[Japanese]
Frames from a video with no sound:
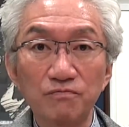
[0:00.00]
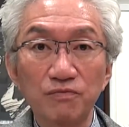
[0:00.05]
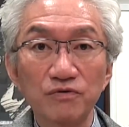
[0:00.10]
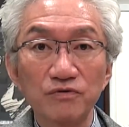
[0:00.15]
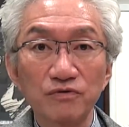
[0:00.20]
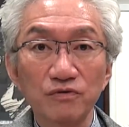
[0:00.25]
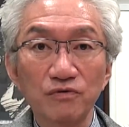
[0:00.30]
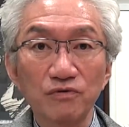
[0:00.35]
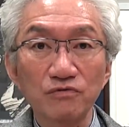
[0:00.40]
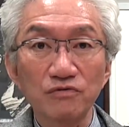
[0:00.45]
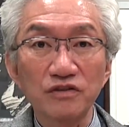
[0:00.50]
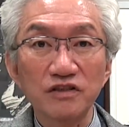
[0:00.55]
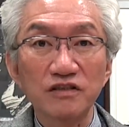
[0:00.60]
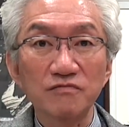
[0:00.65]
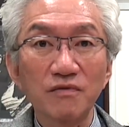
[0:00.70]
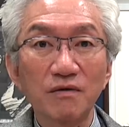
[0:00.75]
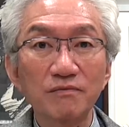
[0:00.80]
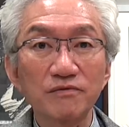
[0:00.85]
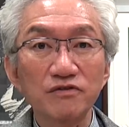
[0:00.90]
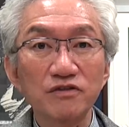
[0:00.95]
本の国
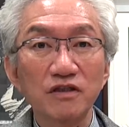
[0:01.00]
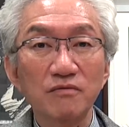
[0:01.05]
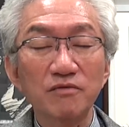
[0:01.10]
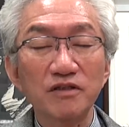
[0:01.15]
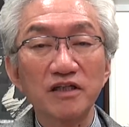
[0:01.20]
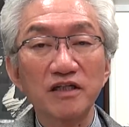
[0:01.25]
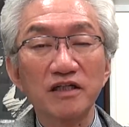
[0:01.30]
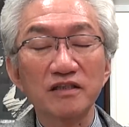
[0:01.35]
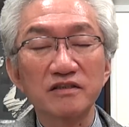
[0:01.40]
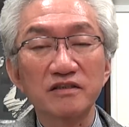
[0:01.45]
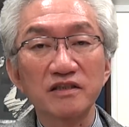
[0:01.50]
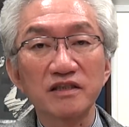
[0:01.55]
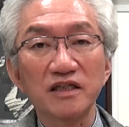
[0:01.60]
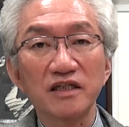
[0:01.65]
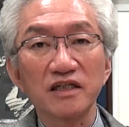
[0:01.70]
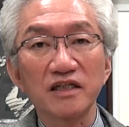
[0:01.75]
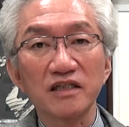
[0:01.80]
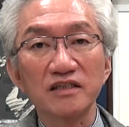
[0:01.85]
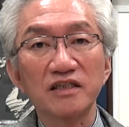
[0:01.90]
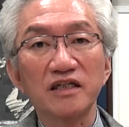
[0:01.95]
益守るためにやってい
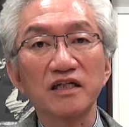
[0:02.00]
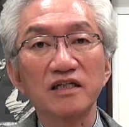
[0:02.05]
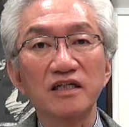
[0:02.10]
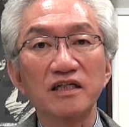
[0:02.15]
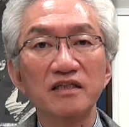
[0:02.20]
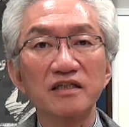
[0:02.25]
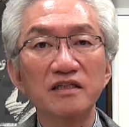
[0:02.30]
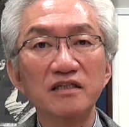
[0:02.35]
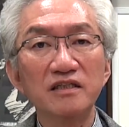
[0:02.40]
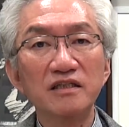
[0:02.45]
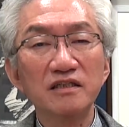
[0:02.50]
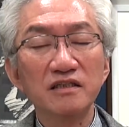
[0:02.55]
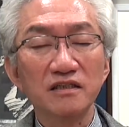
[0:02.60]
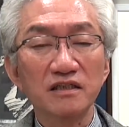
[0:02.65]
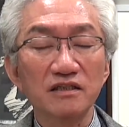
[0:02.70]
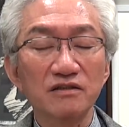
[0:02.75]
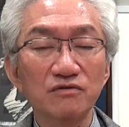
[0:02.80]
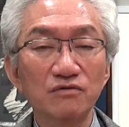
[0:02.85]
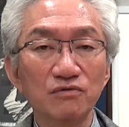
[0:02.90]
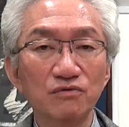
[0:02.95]
かなきゃならない
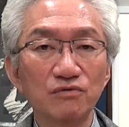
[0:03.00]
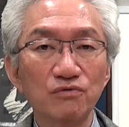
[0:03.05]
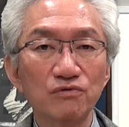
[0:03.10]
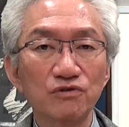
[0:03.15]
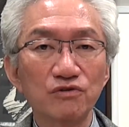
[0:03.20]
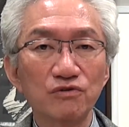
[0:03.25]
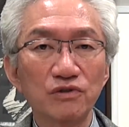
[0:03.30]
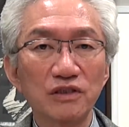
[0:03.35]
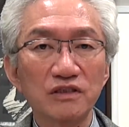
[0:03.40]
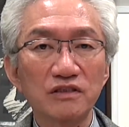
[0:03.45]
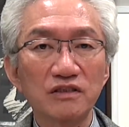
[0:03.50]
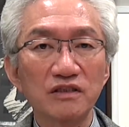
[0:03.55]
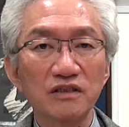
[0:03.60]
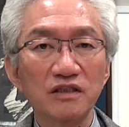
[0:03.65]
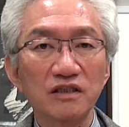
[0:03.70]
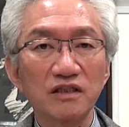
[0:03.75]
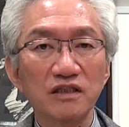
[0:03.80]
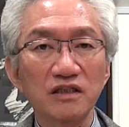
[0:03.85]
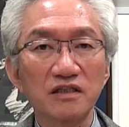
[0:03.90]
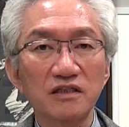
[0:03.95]
外交交渉をやってい
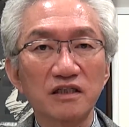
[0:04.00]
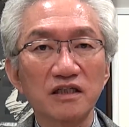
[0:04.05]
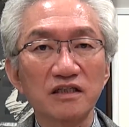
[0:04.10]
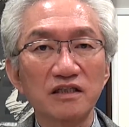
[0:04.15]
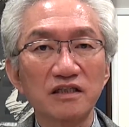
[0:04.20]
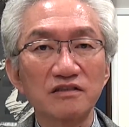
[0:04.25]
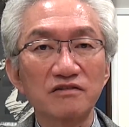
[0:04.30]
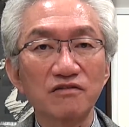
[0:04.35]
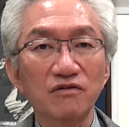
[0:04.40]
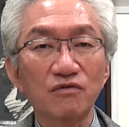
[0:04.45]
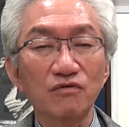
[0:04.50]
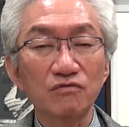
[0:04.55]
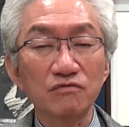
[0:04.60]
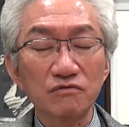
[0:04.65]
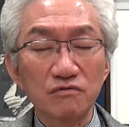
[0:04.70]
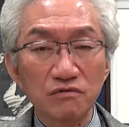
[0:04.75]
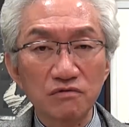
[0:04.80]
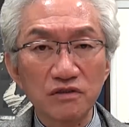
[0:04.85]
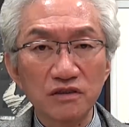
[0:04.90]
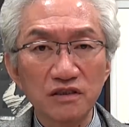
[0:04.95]
かなきゃならないというのは
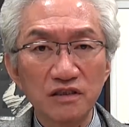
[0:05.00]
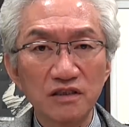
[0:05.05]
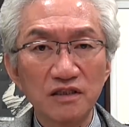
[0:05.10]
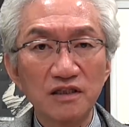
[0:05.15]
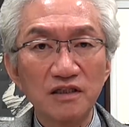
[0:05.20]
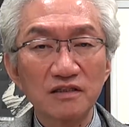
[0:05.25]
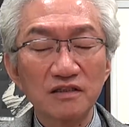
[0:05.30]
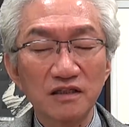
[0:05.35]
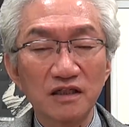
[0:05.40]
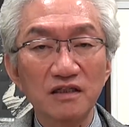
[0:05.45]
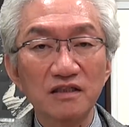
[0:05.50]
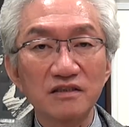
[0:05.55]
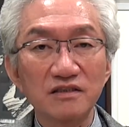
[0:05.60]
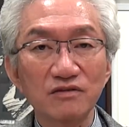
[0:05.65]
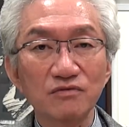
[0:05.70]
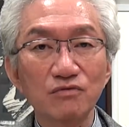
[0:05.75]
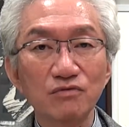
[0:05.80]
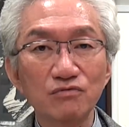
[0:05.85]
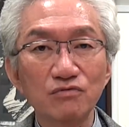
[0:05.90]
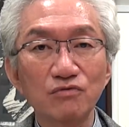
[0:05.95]
本当に大変
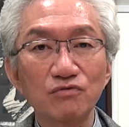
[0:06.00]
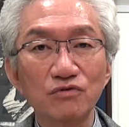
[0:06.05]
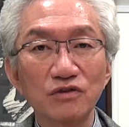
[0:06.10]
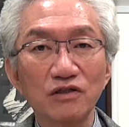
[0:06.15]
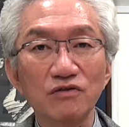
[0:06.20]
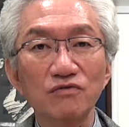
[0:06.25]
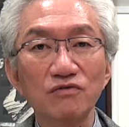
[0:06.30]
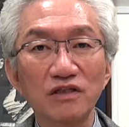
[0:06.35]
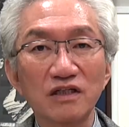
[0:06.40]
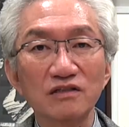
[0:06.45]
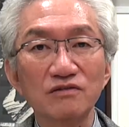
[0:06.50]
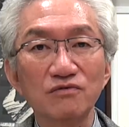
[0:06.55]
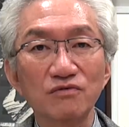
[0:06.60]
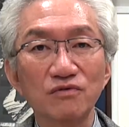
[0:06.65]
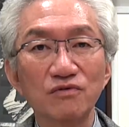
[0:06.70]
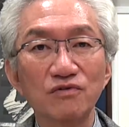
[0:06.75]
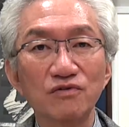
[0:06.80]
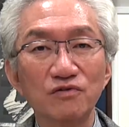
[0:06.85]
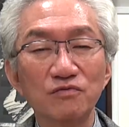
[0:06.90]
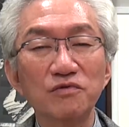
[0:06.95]
なご苦労だろうな
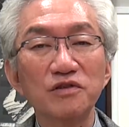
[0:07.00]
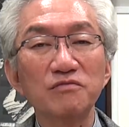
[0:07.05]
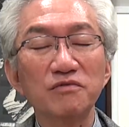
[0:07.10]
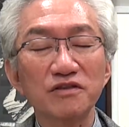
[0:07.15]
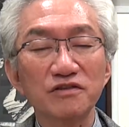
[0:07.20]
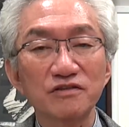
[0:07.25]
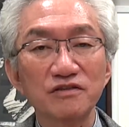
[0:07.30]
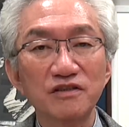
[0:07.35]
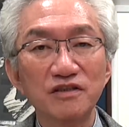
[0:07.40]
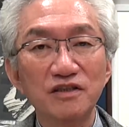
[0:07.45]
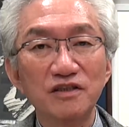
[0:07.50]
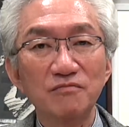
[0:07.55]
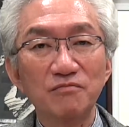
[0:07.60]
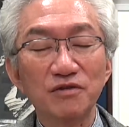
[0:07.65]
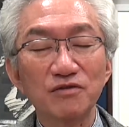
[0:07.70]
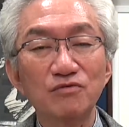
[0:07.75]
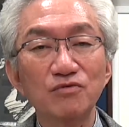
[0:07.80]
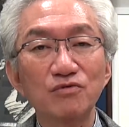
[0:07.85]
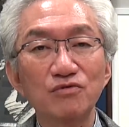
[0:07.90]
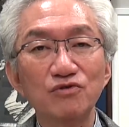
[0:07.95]
と思います。
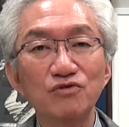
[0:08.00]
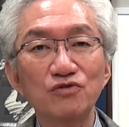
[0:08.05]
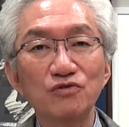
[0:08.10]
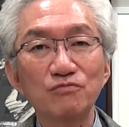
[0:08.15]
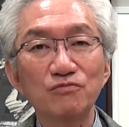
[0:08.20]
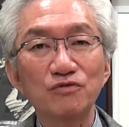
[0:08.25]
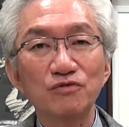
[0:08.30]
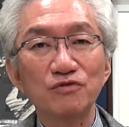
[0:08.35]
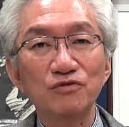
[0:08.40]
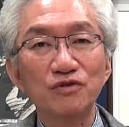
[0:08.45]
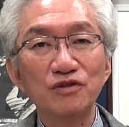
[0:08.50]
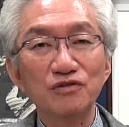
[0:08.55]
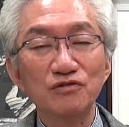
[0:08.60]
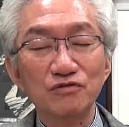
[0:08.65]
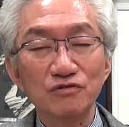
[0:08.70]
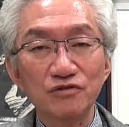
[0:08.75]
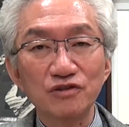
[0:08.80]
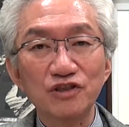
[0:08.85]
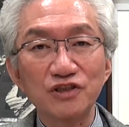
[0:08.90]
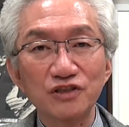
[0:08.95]
まあ、同情も
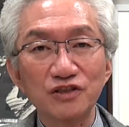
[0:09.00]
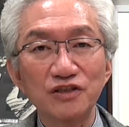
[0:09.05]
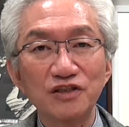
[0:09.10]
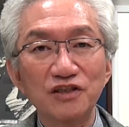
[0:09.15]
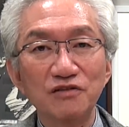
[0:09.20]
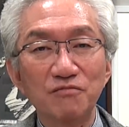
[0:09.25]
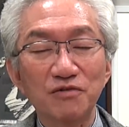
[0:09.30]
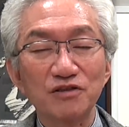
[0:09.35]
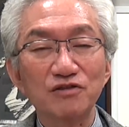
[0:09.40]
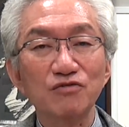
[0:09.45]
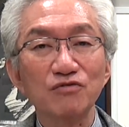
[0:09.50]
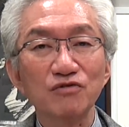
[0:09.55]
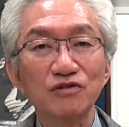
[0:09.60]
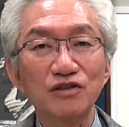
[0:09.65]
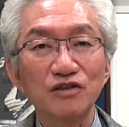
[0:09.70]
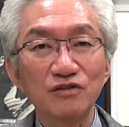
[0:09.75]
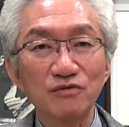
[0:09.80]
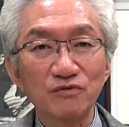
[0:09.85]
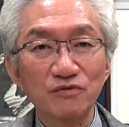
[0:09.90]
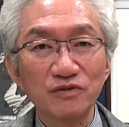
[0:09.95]
するし、まあ、尊
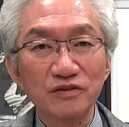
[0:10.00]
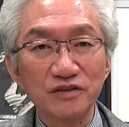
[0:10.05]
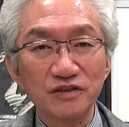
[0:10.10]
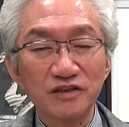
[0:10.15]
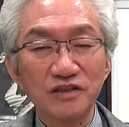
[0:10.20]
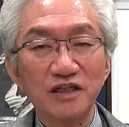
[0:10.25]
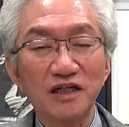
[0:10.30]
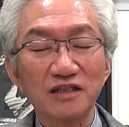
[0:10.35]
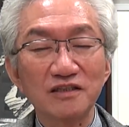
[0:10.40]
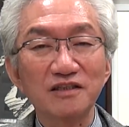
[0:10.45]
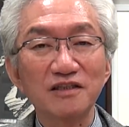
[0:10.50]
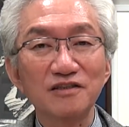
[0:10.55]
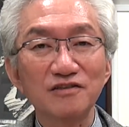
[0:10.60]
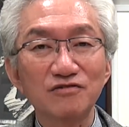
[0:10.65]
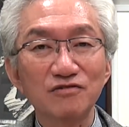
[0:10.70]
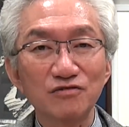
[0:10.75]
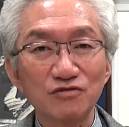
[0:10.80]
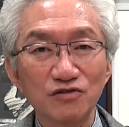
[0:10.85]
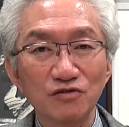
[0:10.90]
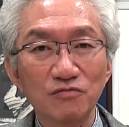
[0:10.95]
敬をに値
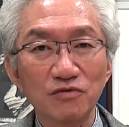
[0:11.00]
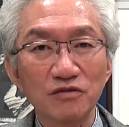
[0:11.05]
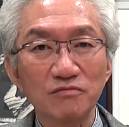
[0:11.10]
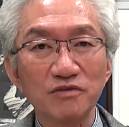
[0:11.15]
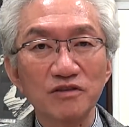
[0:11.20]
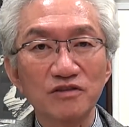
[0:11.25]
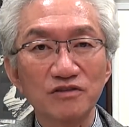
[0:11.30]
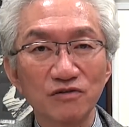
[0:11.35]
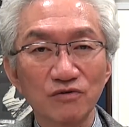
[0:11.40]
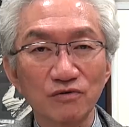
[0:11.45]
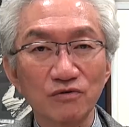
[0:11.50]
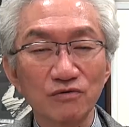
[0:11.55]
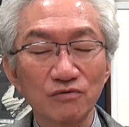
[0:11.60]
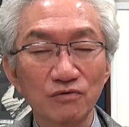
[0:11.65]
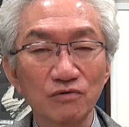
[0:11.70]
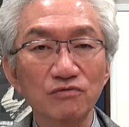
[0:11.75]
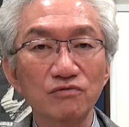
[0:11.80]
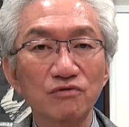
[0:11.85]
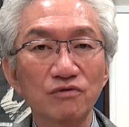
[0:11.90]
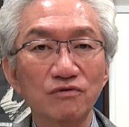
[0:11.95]
すると思いますよこの
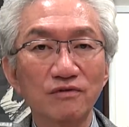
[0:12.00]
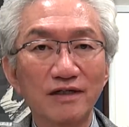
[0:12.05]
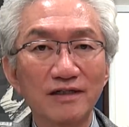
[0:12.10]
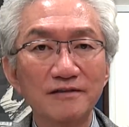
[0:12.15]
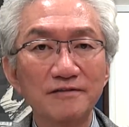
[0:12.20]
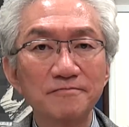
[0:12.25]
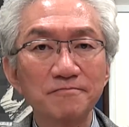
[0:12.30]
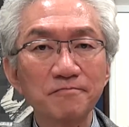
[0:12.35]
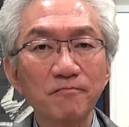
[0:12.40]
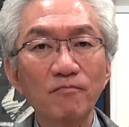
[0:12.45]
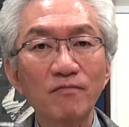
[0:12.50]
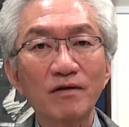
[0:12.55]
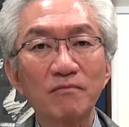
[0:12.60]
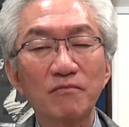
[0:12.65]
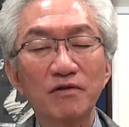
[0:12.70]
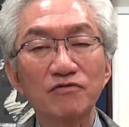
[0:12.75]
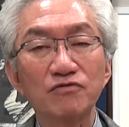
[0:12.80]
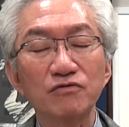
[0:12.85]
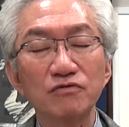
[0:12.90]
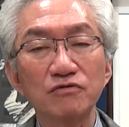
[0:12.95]
ご苦労は。
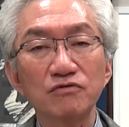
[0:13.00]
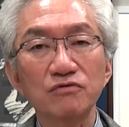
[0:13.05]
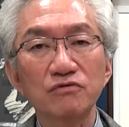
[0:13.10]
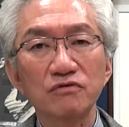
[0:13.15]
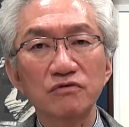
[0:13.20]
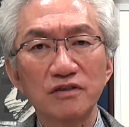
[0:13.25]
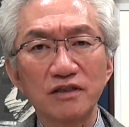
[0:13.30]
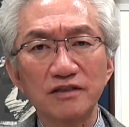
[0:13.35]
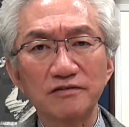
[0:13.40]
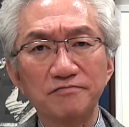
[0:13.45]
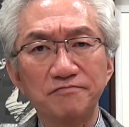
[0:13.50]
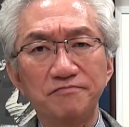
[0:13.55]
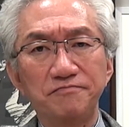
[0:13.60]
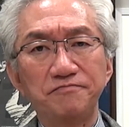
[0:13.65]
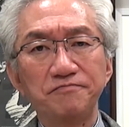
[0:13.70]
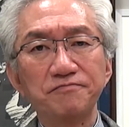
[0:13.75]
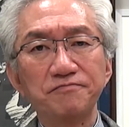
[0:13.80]
まあ、そういうことで